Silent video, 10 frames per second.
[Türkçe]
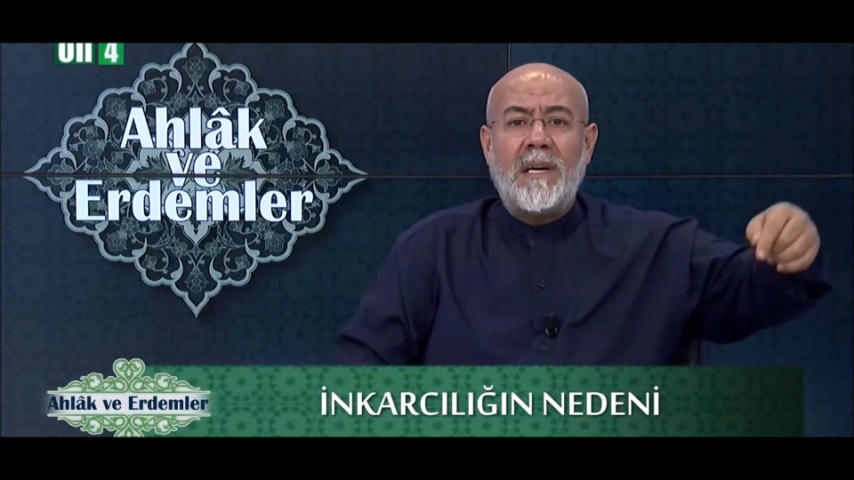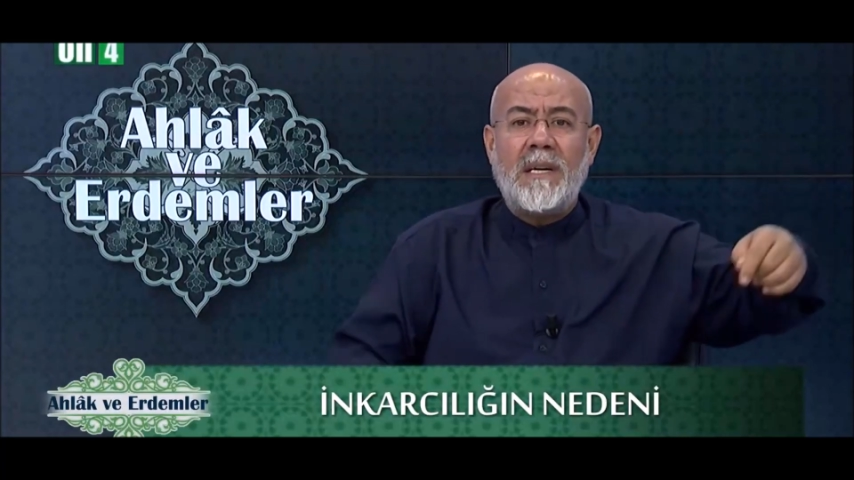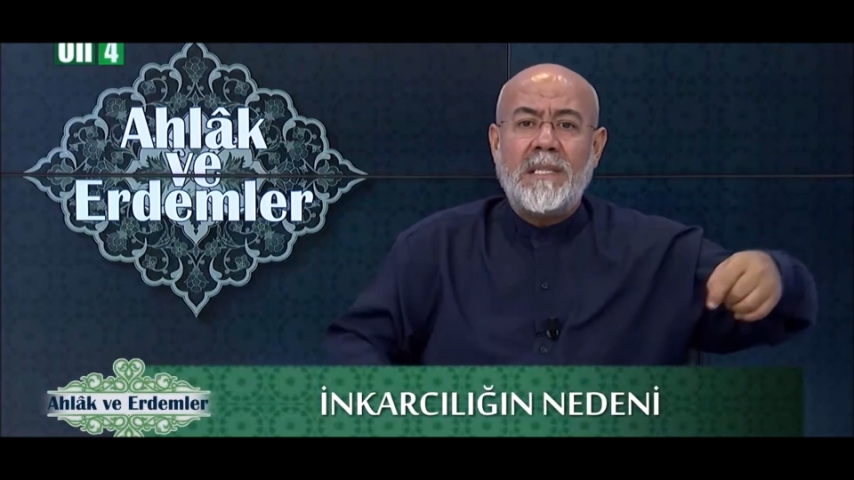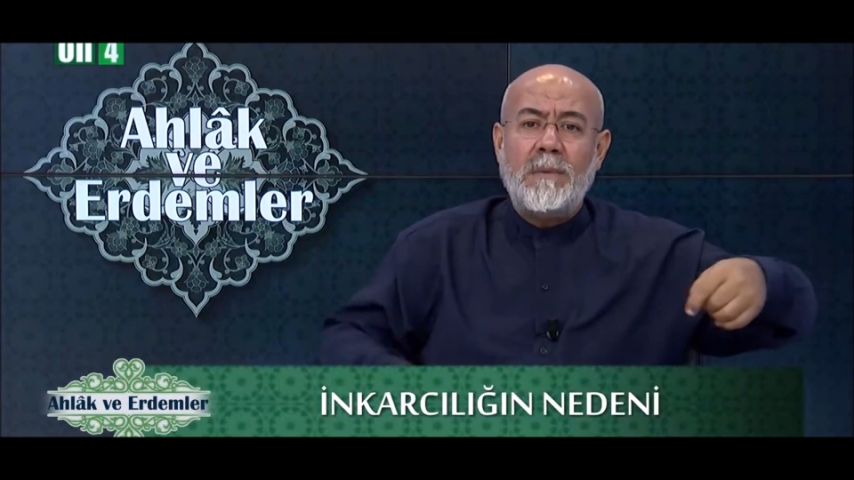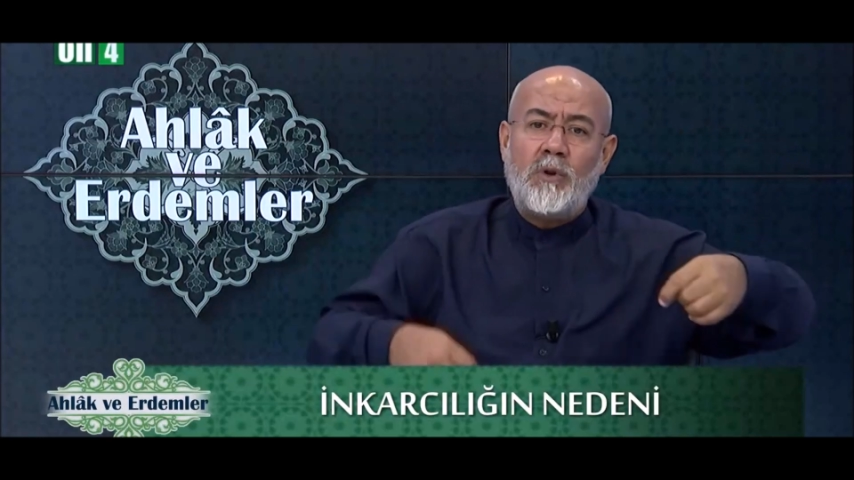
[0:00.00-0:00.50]

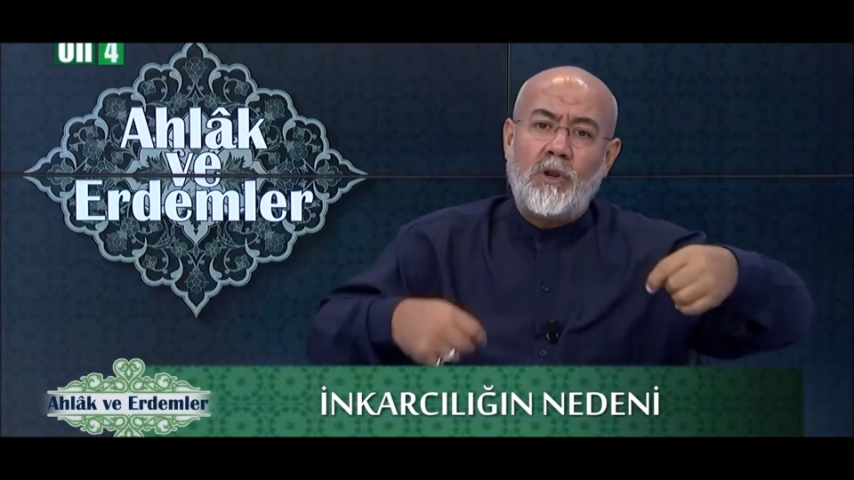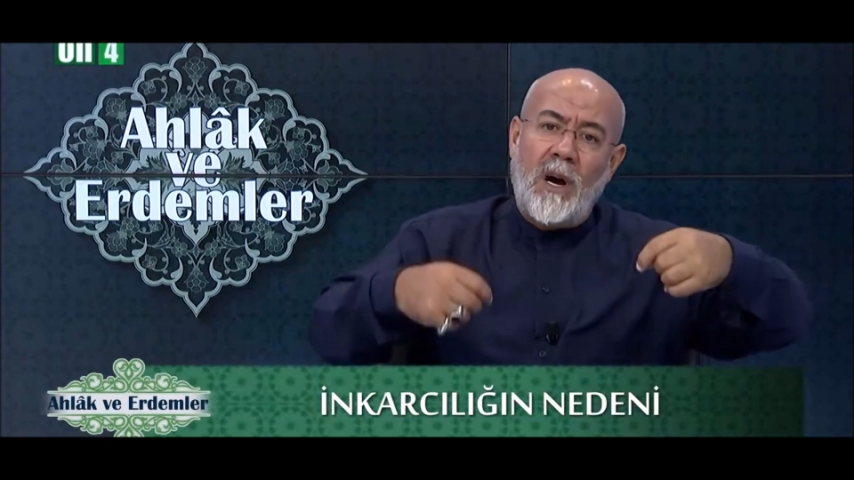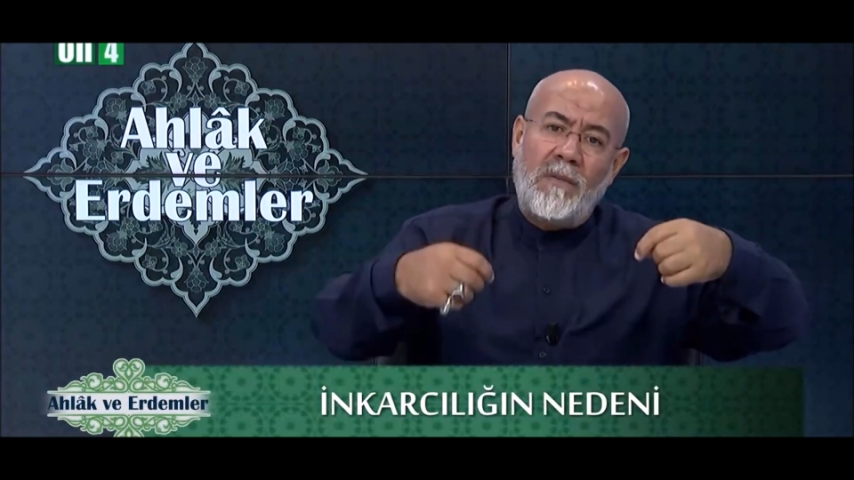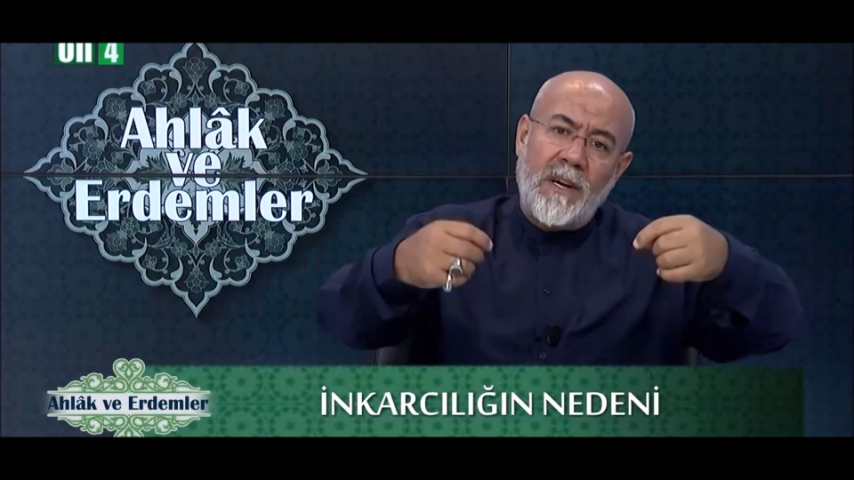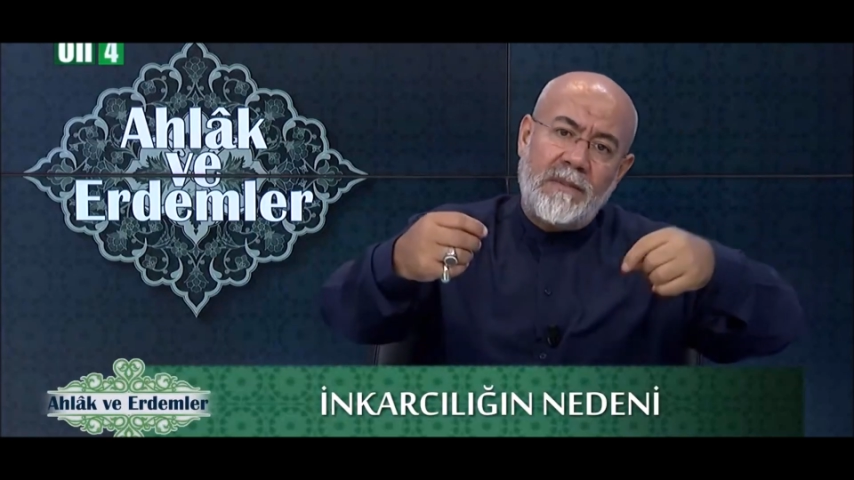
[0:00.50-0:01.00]
arası
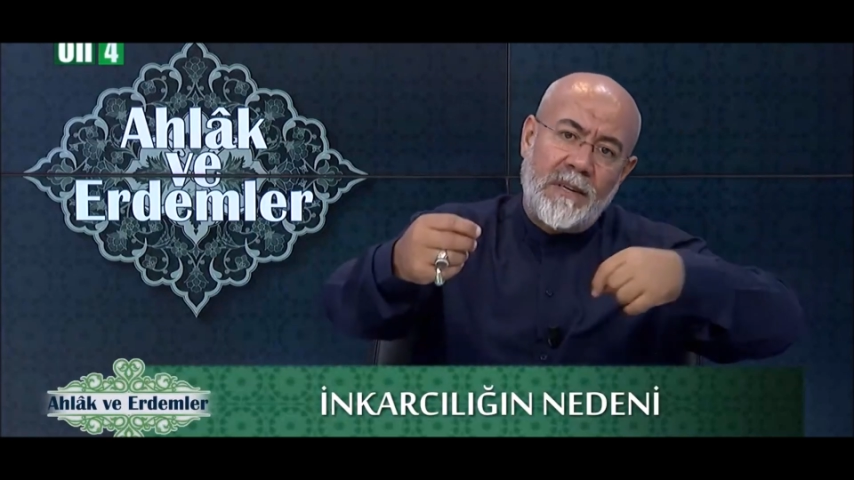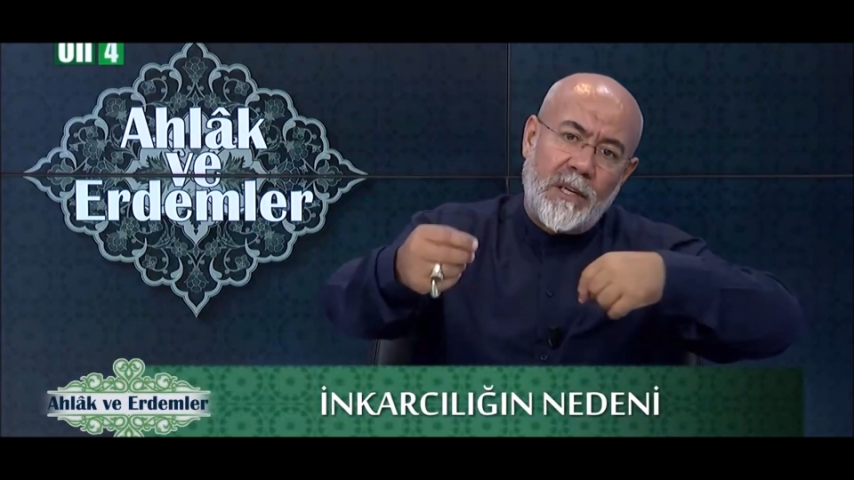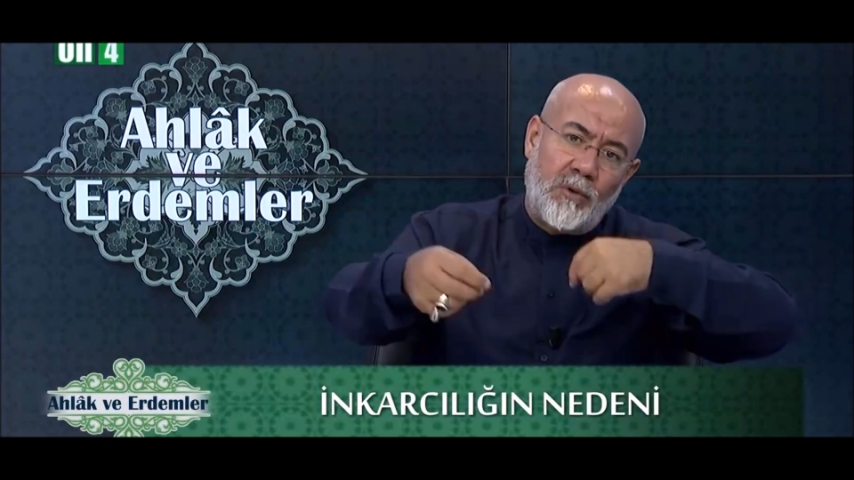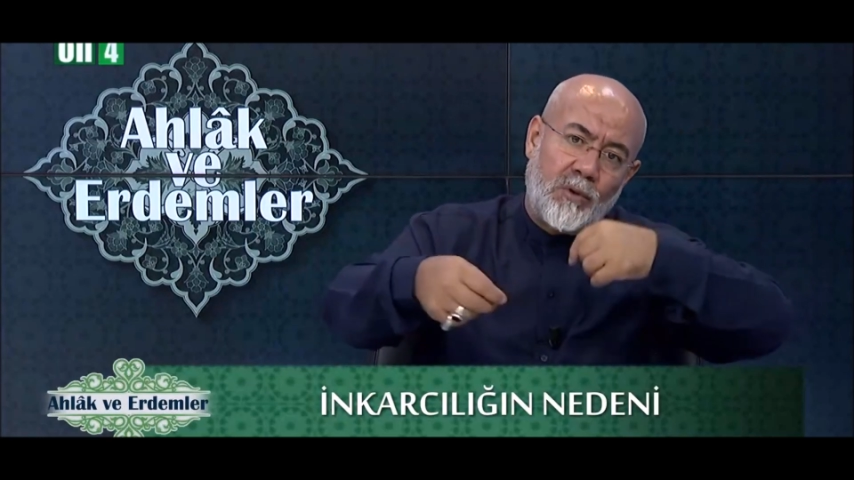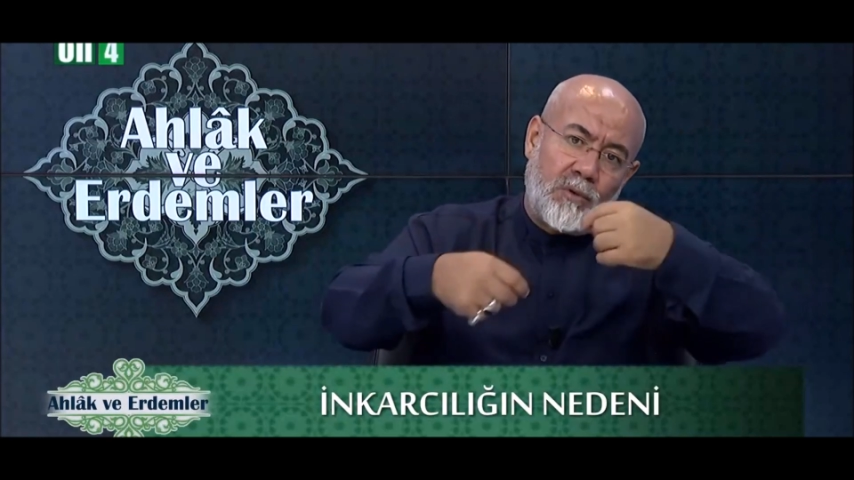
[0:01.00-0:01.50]
mükafat
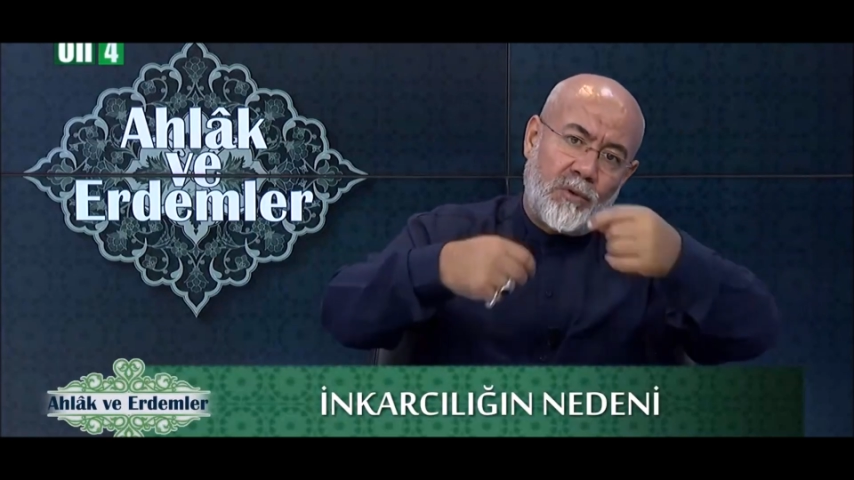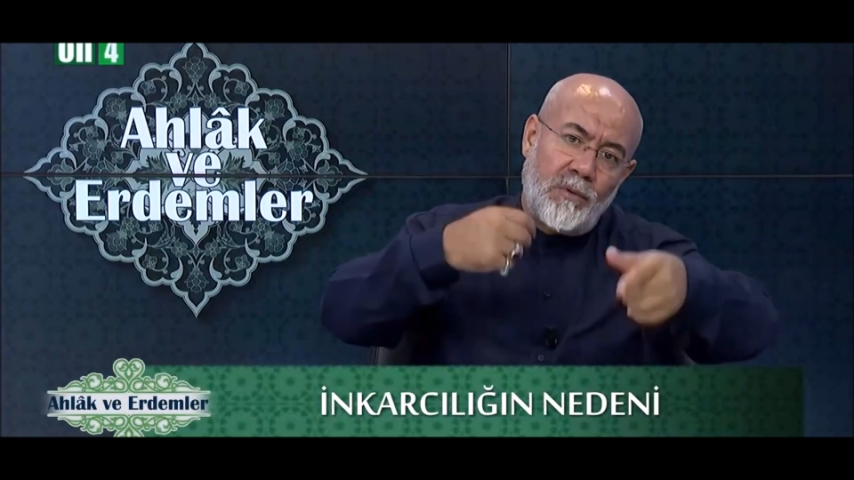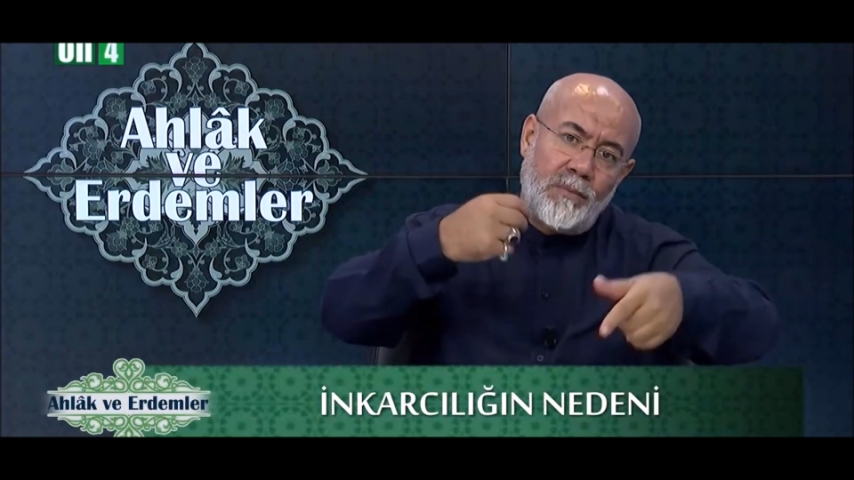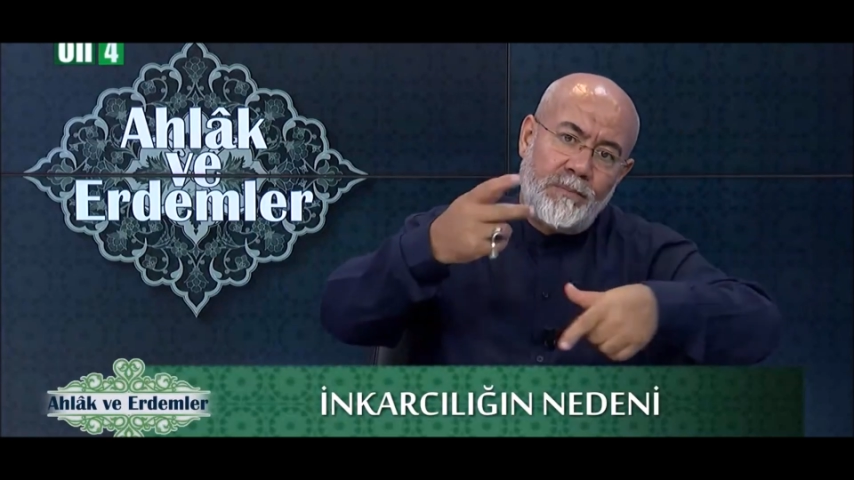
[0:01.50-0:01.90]
veriyordu.